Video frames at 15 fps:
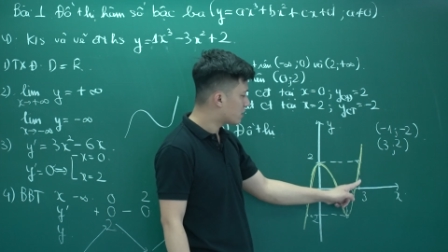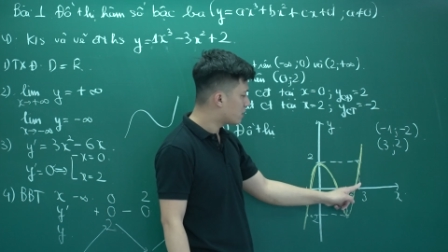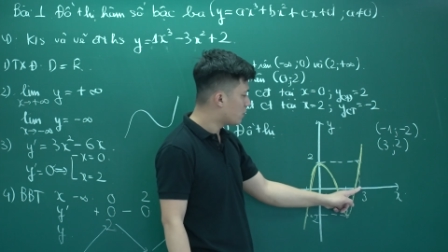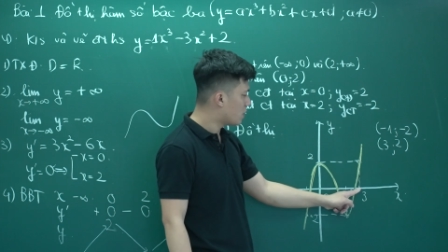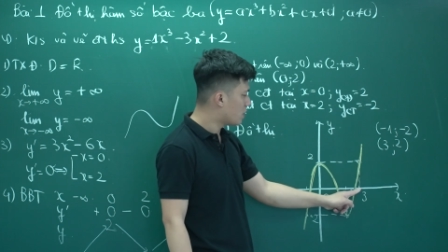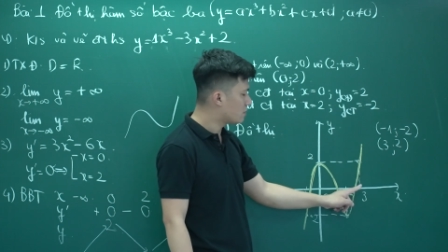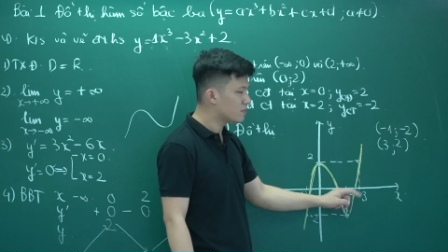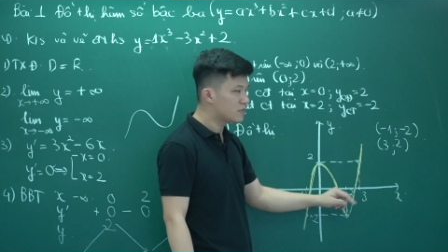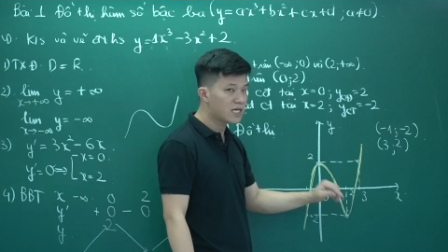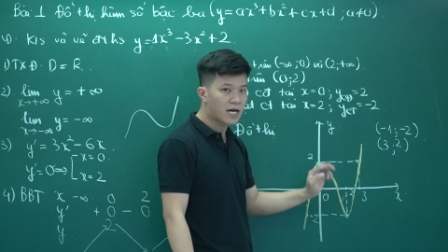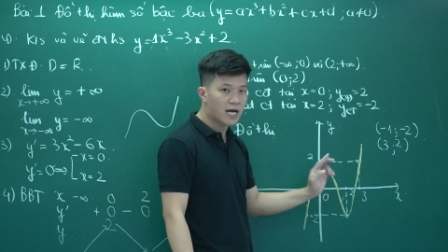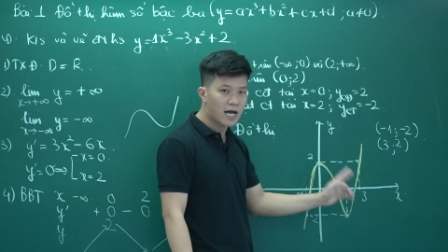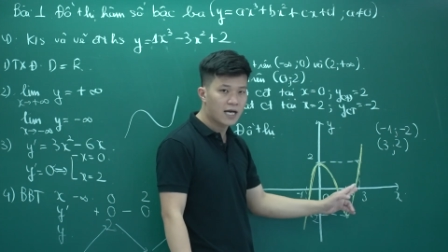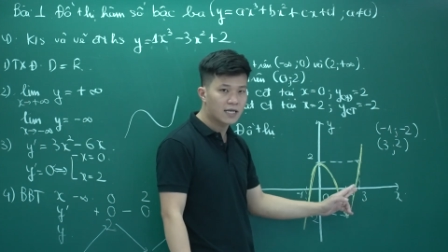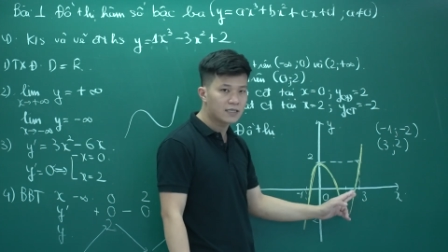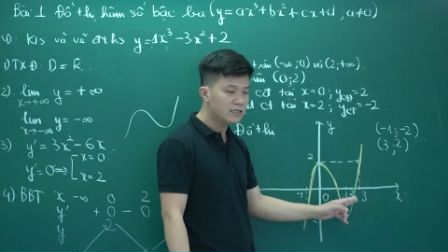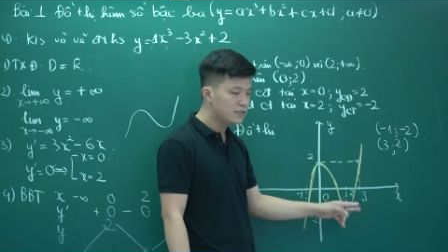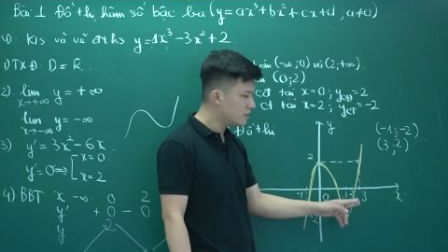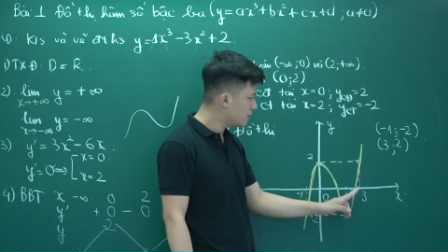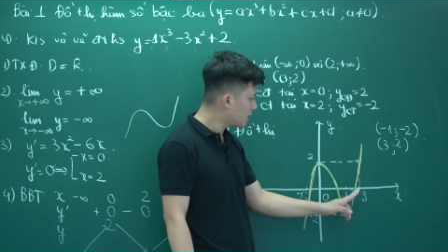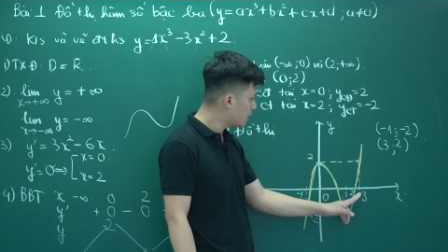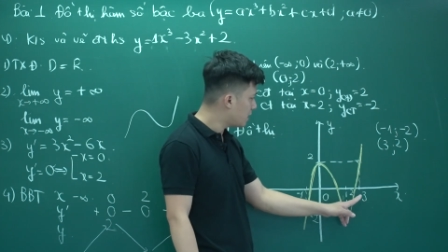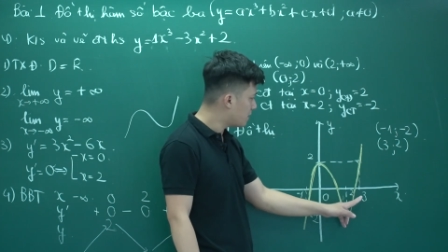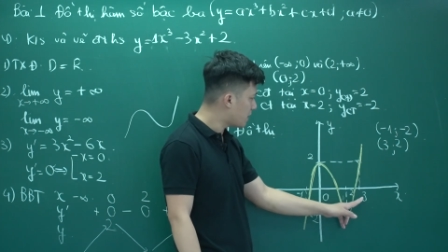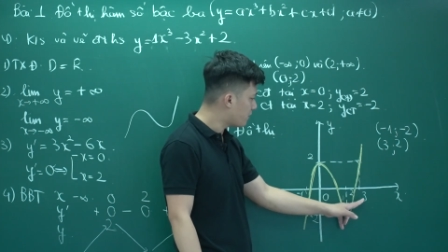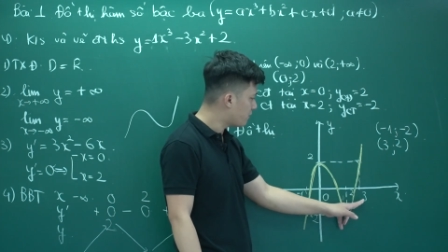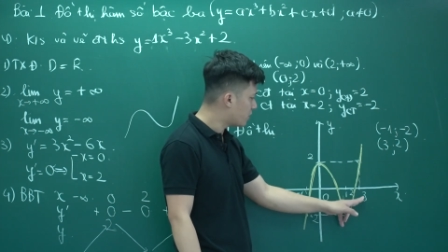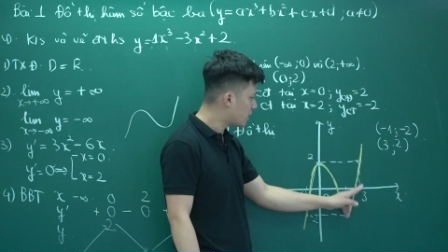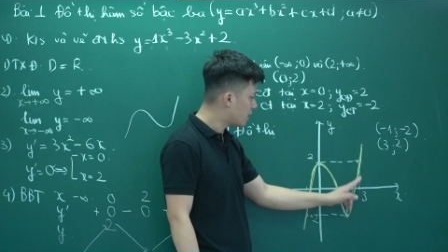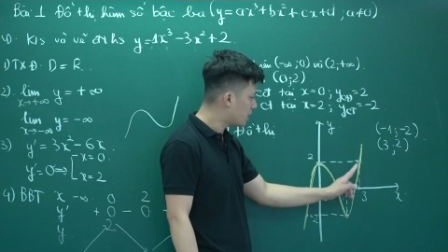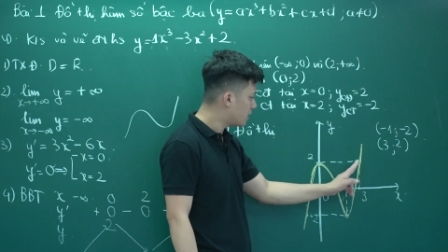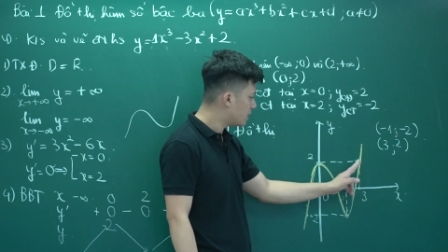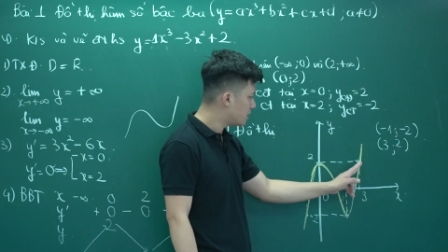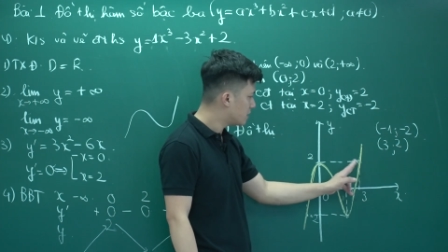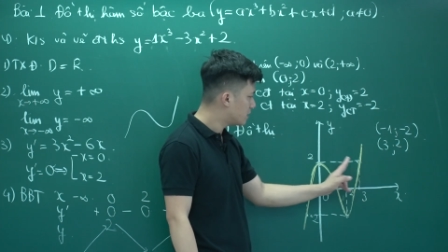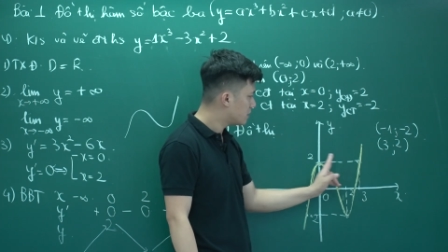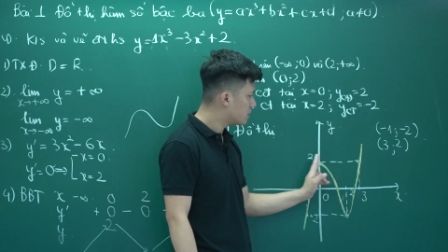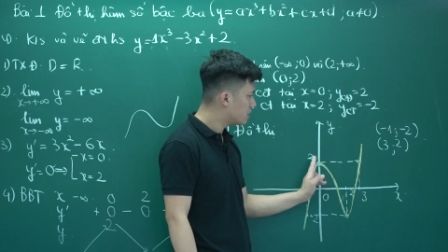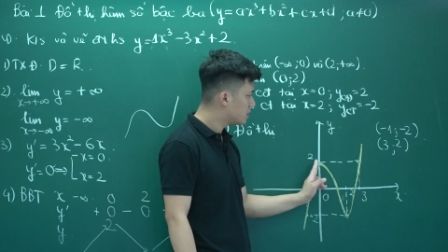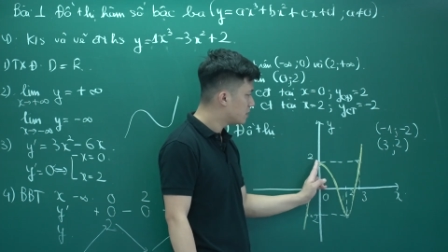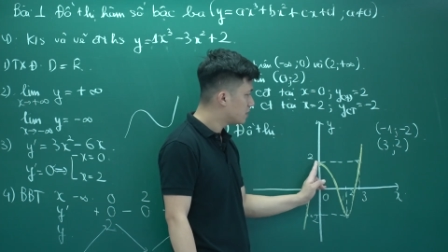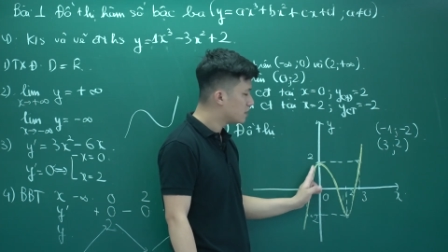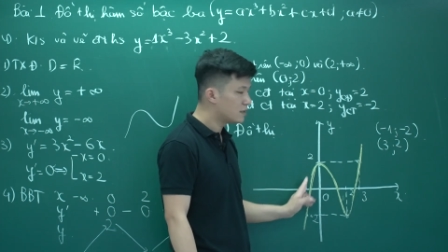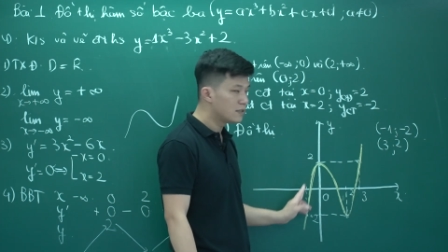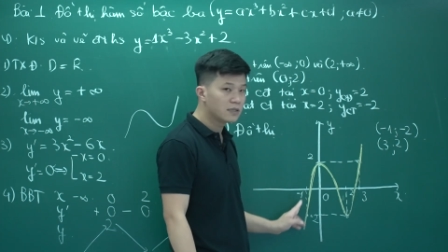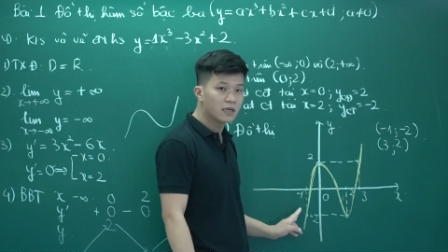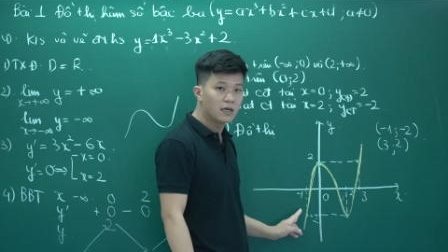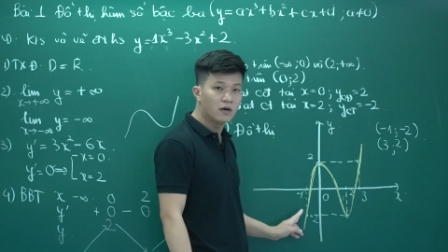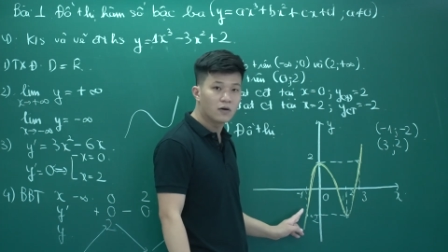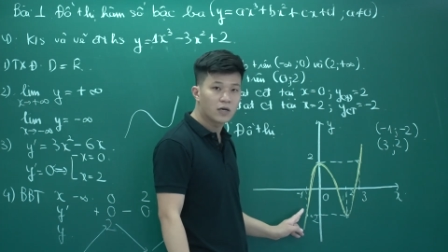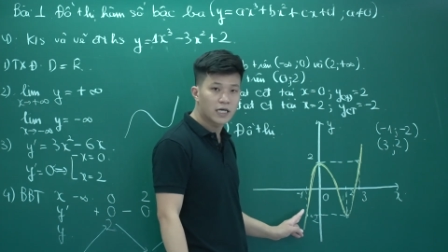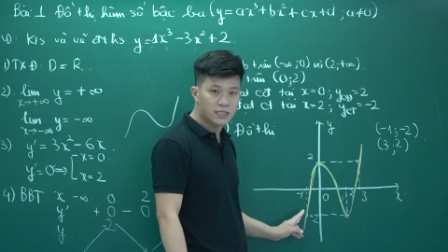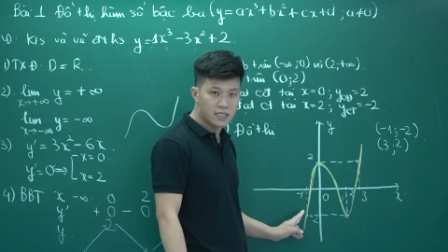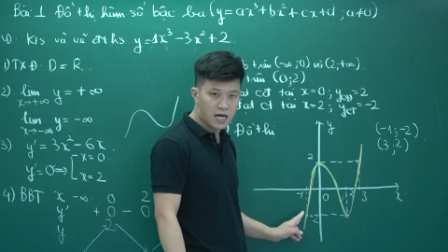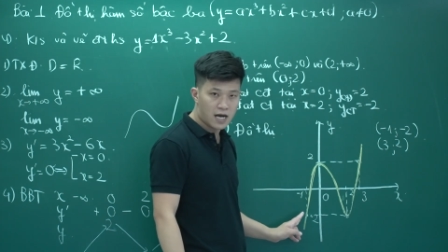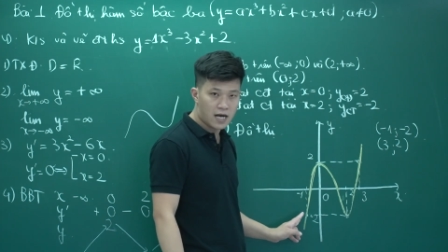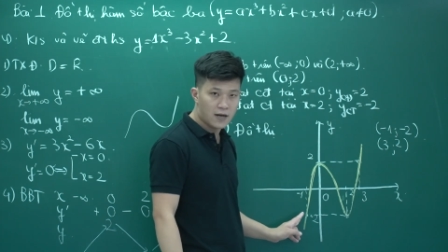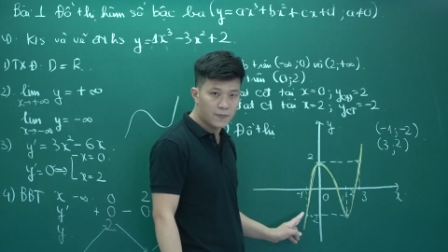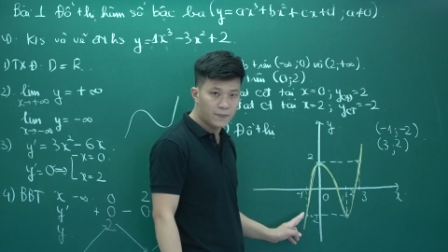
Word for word: đúng không chẳng hạn như những cái điểm em vừa lấy ok chưa ạ